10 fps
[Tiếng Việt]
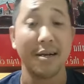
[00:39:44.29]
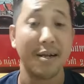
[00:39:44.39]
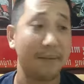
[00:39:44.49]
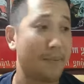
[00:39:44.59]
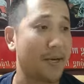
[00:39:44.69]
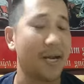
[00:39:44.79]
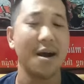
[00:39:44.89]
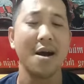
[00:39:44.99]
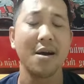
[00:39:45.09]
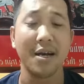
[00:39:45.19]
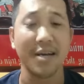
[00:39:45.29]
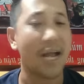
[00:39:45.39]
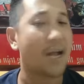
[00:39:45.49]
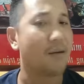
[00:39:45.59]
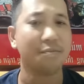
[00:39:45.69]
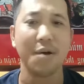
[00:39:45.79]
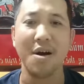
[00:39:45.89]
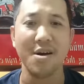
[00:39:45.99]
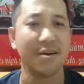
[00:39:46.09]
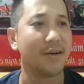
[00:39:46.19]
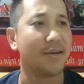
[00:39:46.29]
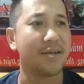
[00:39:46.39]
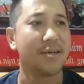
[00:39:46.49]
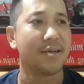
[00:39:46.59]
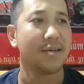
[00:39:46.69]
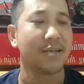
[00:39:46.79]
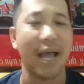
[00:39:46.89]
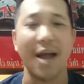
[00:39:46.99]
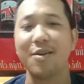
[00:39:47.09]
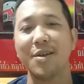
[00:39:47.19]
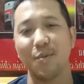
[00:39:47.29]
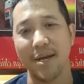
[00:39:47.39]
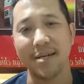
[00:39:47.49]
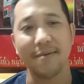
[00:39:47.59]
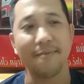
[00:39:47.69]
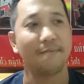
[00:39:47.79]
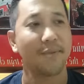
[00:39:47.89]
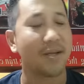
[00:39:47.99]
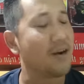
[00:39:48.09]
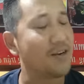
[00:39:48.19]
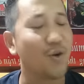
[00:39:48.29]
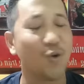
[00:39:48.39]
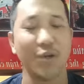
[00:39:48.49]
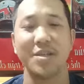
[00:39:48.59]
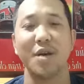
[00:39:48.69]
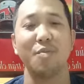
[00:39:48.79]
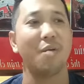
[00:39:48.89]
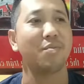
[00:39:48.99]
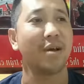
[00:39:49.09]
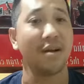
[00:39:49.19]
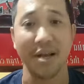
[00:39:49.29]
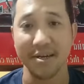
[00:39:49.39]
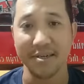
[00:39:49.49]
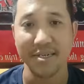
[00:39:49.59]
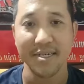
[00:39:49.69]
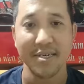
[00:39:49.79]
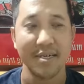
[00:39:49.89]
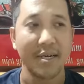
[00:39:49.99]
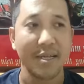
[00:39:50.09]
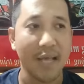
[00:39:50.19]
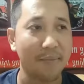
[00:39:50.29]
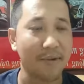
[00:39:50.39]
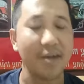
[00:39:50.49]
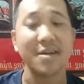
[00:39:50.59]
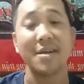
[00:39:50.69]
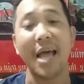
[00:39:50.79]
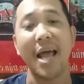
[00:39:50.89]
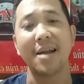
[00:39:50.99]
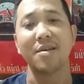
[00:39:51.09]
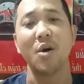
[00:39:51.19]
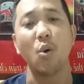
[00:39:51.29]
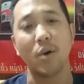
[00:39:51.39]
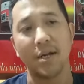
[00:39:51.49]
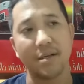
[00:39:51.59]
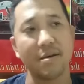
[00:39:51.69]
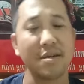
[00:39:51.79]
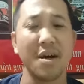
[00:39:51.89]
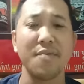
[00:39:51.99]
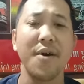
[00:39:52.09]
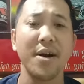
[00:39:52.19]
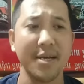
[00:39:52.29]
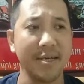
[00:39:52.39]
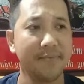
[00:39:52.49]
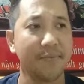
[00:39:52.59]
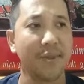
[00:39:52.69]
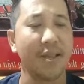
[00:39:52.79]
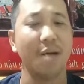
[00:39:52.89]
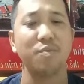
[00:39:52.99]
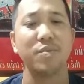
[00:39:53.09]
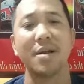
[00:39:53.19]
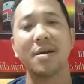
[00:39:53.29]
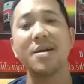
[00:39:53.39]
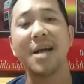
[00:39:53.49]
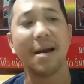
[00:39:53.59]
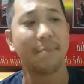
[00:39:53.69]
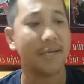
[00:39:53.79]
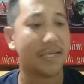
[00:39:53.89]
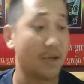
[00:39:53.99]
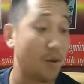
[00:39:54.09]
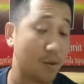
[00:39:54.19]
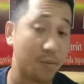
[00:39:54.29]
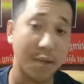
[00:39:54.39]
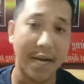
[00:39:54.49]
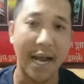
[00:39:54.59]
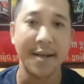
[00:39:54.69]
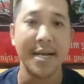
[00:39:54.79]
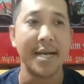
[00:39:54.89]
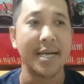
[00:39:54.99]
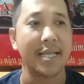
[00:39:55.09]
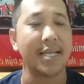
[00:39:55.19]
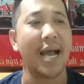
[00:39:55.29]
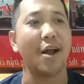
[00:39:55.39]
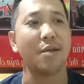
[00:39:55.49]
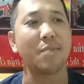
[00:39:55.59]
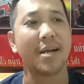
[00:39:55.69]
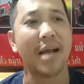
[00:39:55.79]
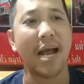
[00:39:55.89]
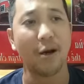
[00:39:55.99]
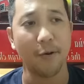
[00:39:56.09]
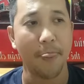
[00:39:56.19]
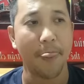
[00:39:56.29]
tập lực để hơn lực khác không có, chả có tác dụng gì hết. Cứ nuôi cho nó xong lông từ từ, thêm gửi nửa tháng cho nó ổn định, cho nó ngớt phấn đi, lông chúng ta nó cứng cáp đi, chúng ta ra. Thì giai đoạn chúng ta ra rồi